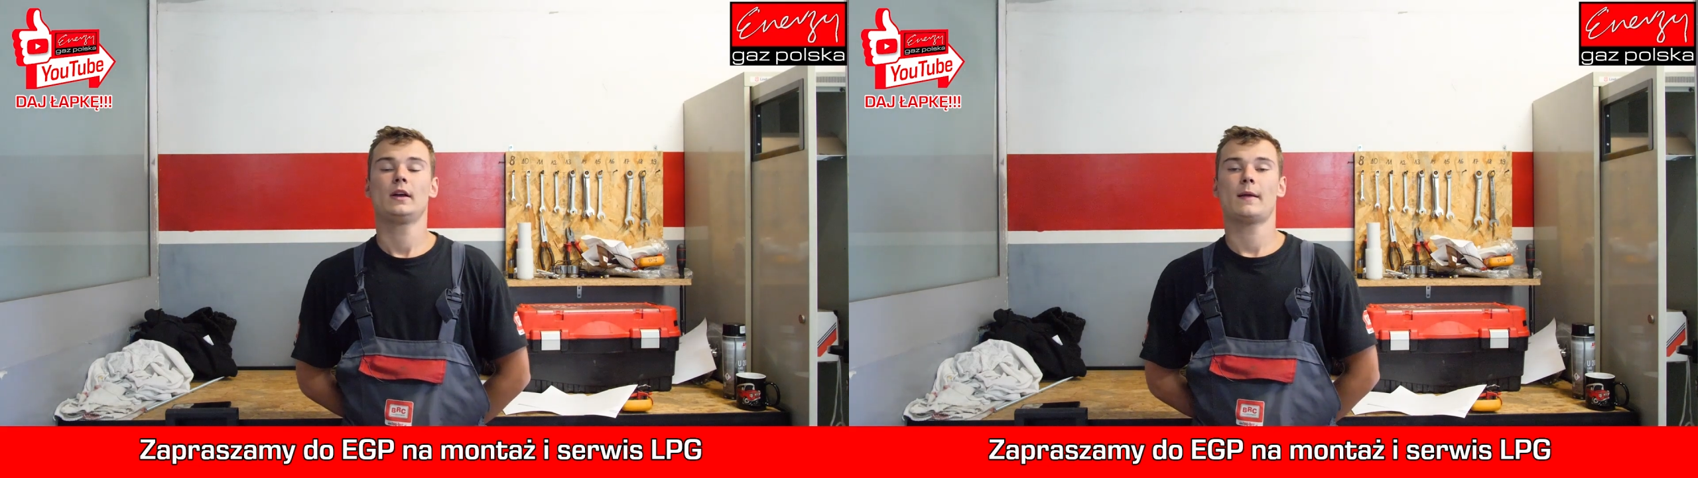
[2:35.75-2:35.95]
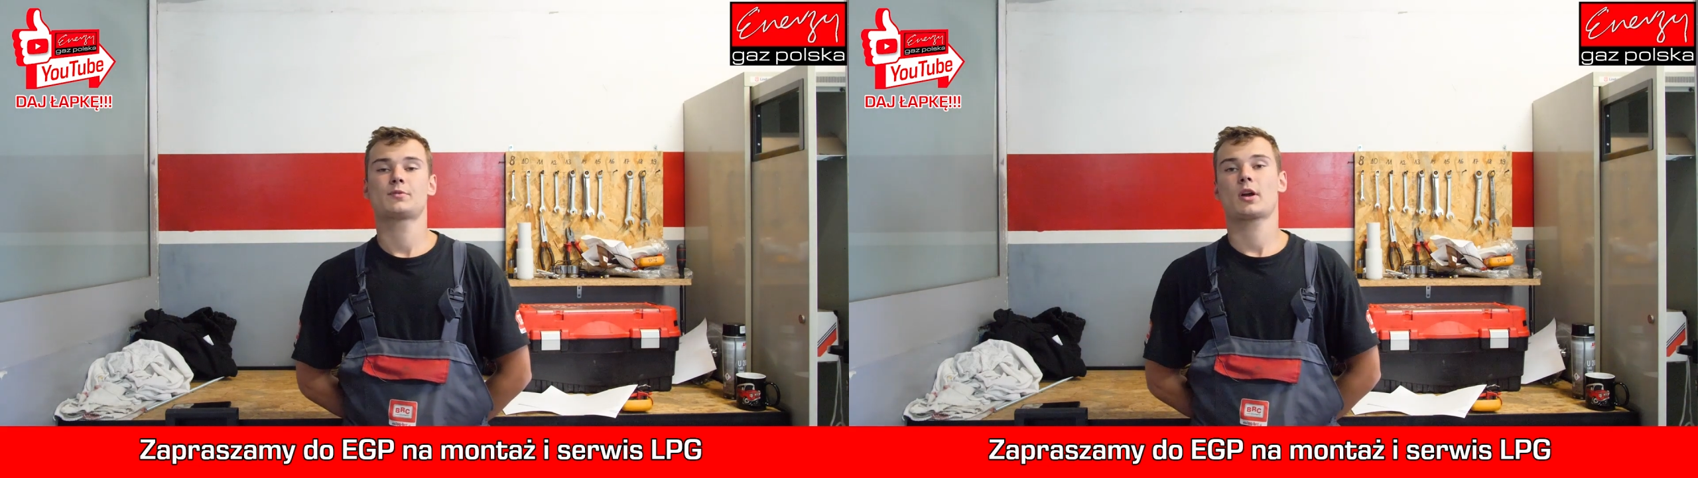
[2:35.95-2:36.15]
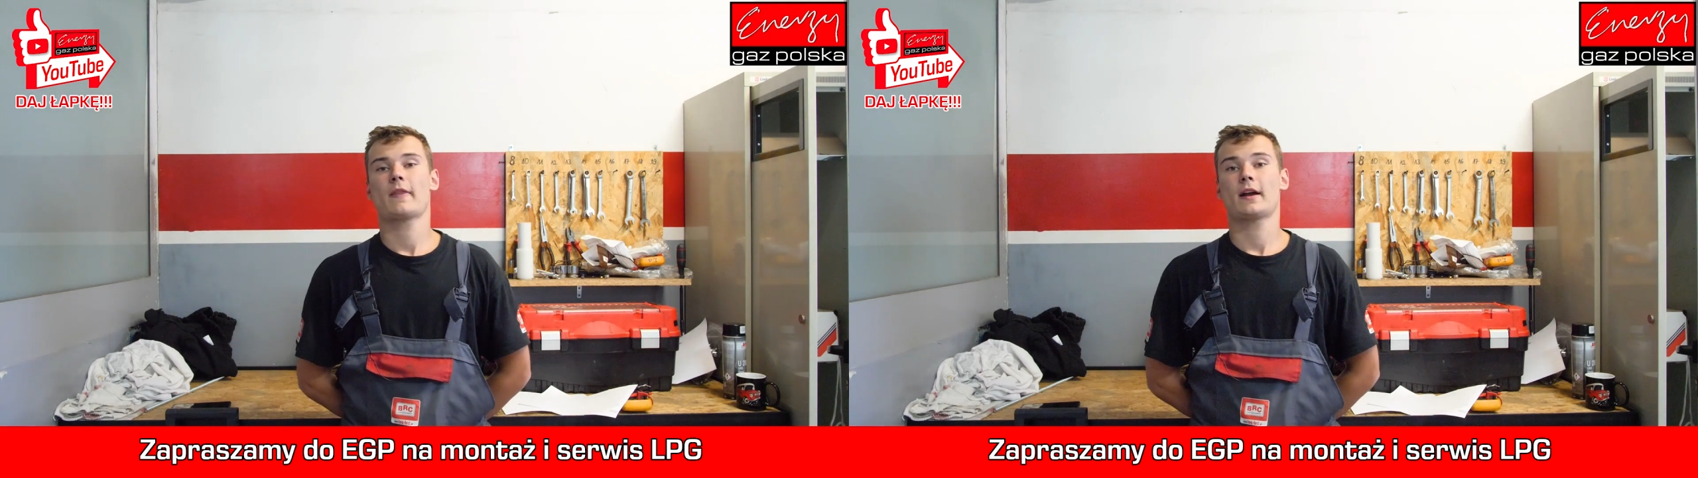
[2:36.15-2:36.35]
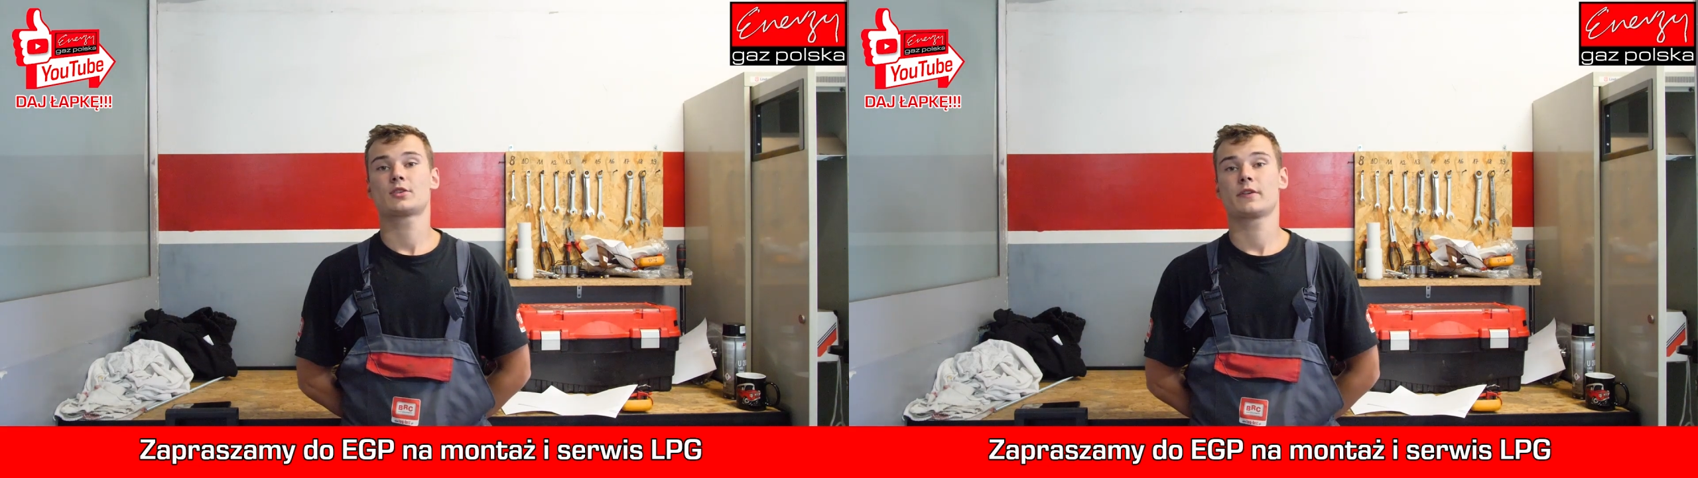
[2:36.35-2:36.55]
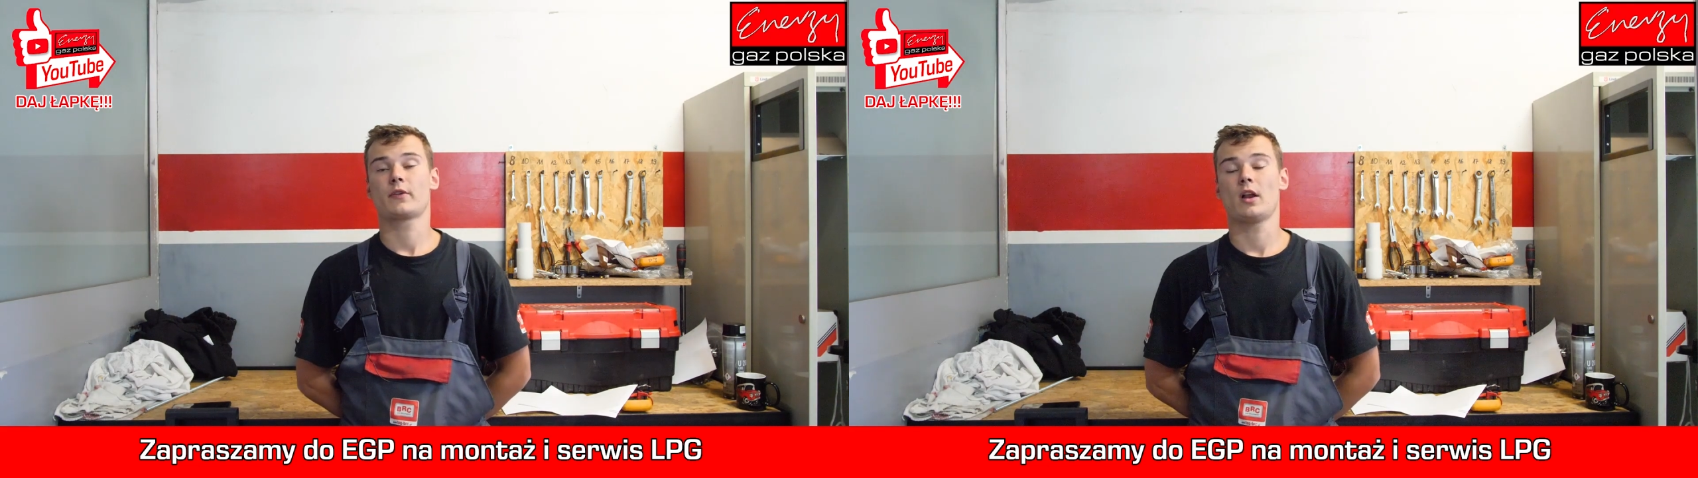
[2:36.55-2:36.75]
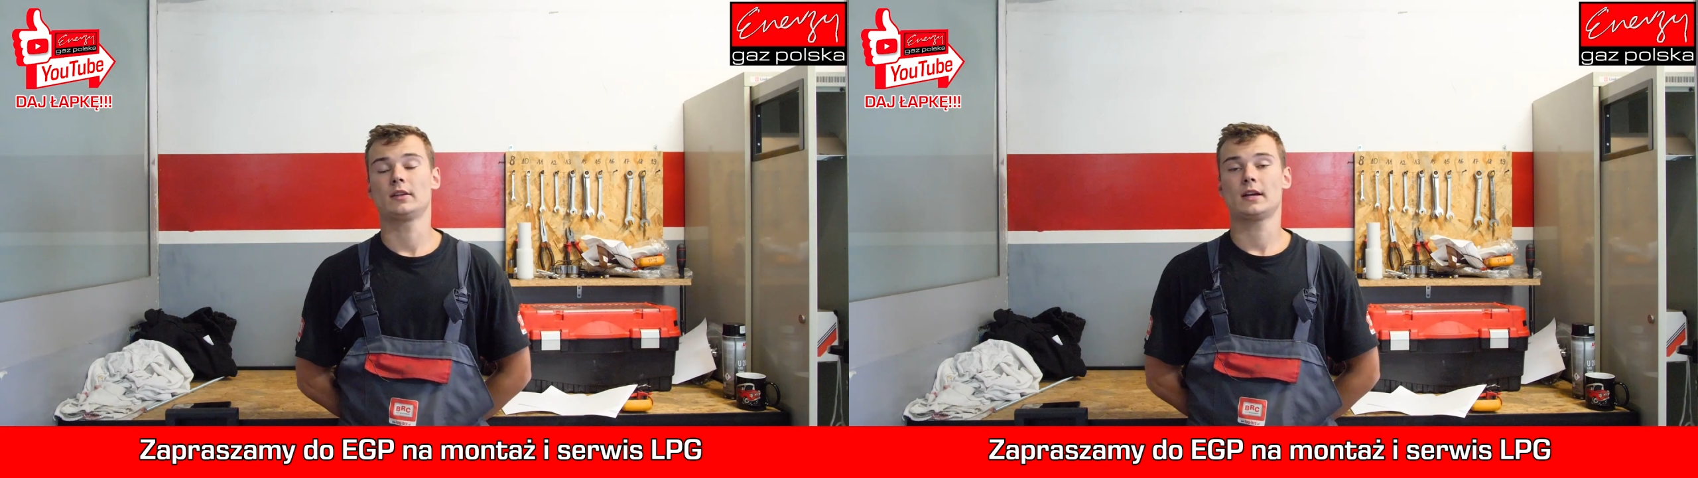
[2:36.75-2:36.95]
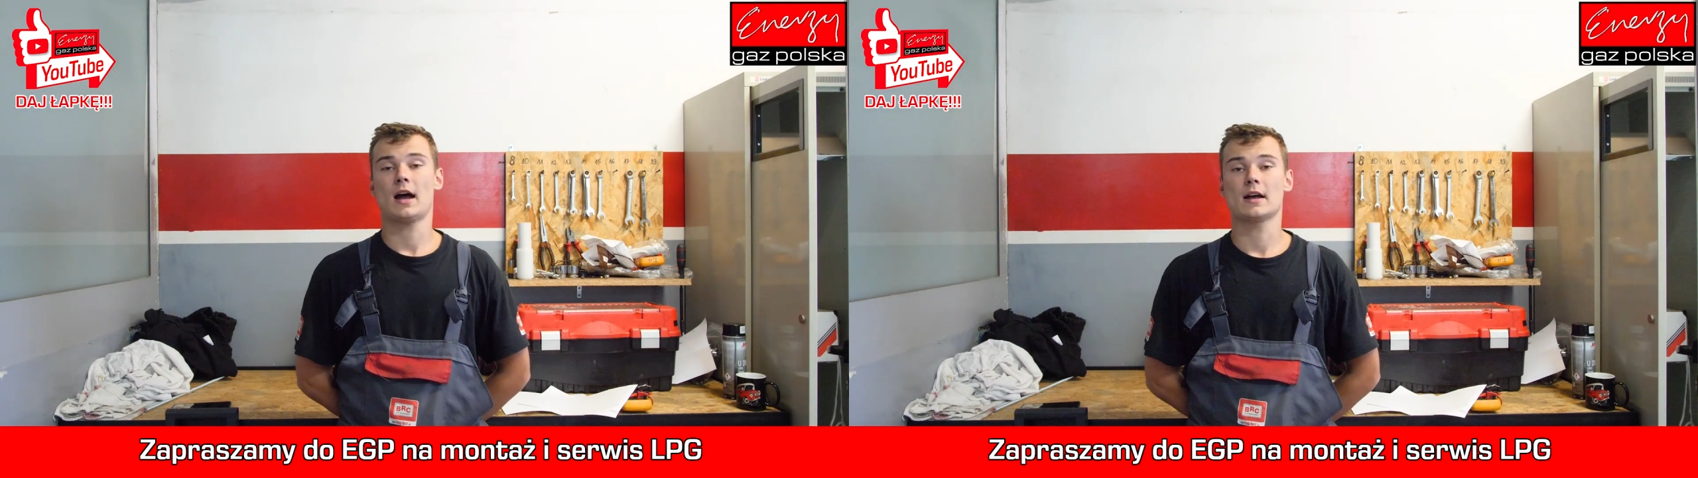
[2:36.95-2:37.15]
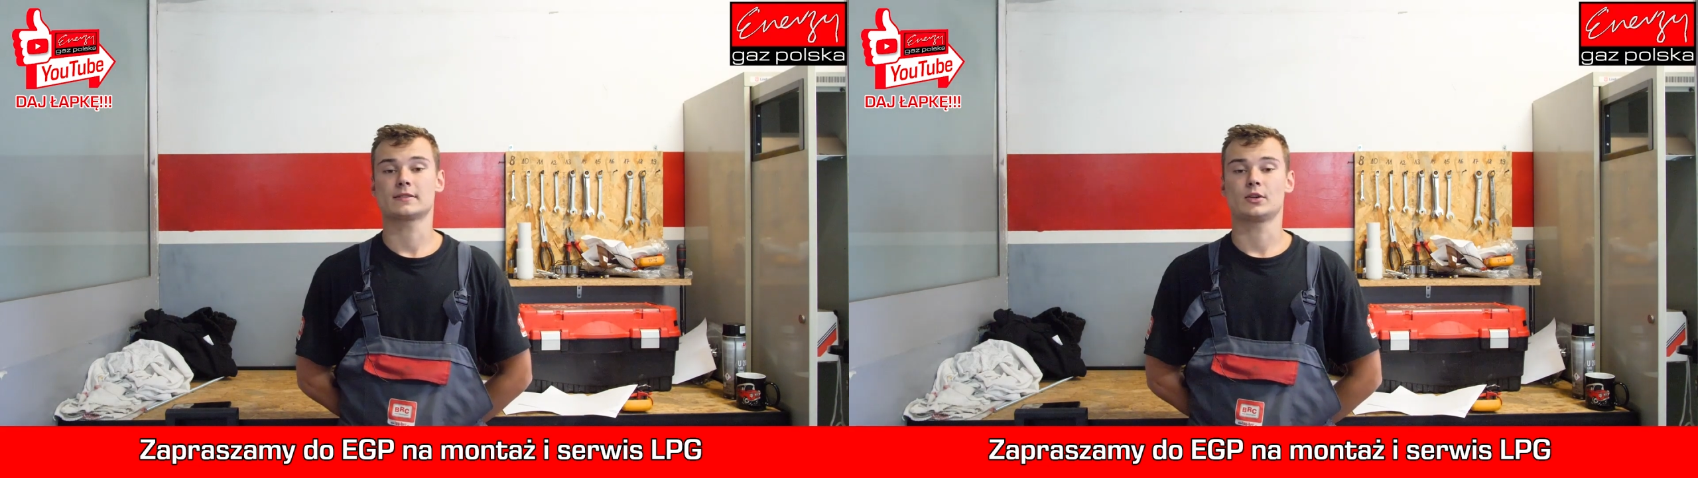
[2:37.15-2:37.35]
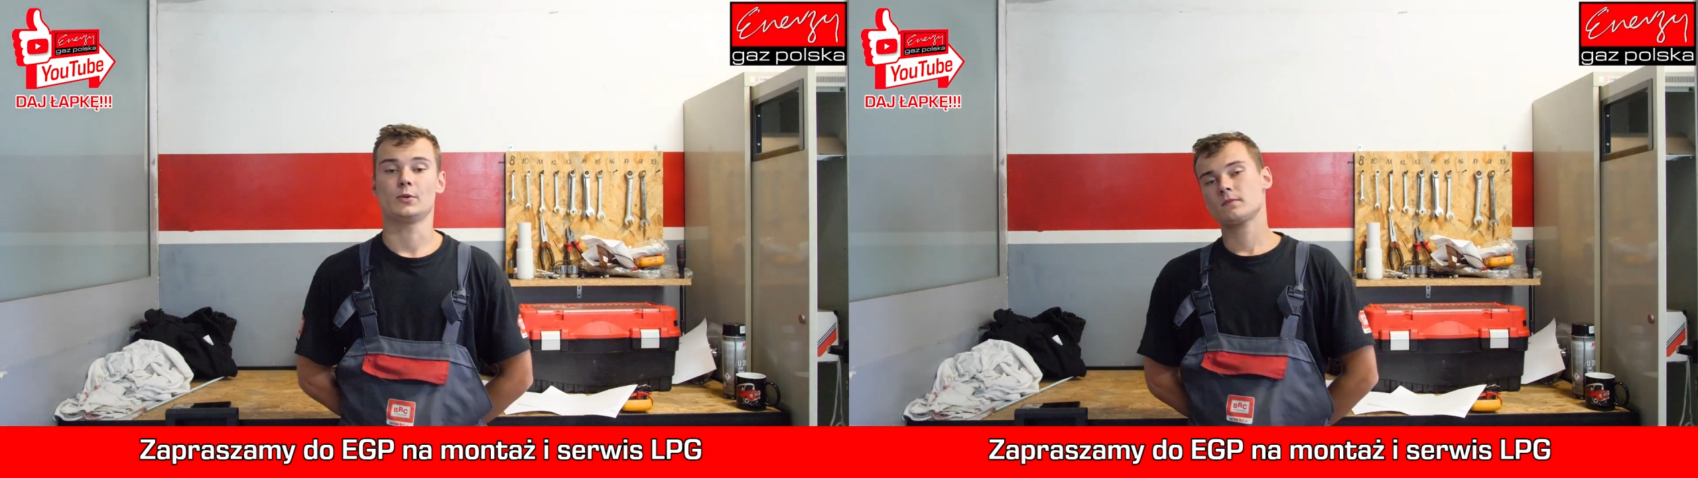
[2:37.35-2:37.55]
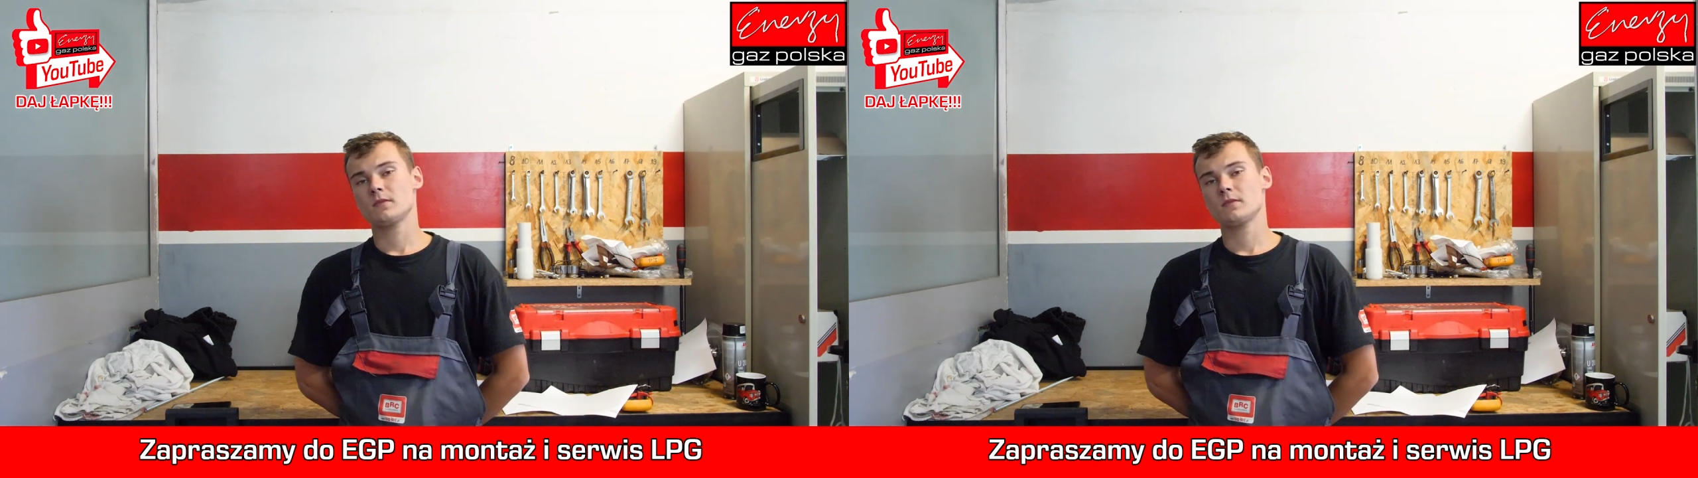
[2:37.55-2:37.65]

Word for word: na przykład jak Chevrolet Astro.